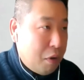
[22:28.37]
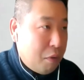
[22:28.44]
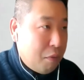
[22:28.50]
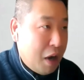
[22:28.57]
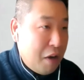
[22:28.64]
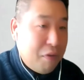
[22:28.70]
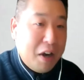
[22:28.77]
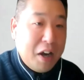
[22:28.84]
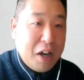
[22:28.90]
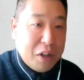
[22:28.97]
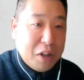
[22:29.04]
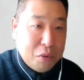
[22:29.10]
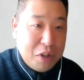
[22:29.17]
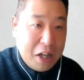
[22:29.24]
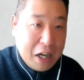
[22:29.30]
w i f i が
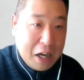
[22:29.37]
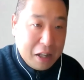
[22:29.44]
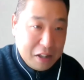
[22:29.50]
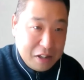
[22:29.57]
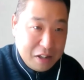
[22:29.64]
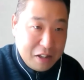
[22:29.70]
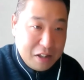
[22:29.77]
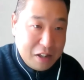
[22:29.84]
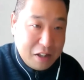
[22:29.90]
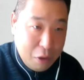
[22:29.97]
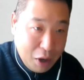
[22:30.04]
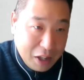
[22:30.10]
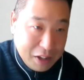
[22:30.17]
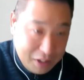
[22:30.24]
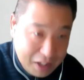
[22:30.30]
飛んでなかったよ
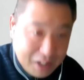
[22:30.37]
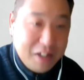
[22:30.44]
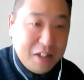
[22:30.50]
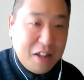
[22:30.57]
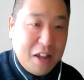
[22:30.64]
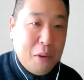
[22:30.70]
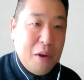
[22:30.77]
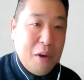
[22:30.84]
かったって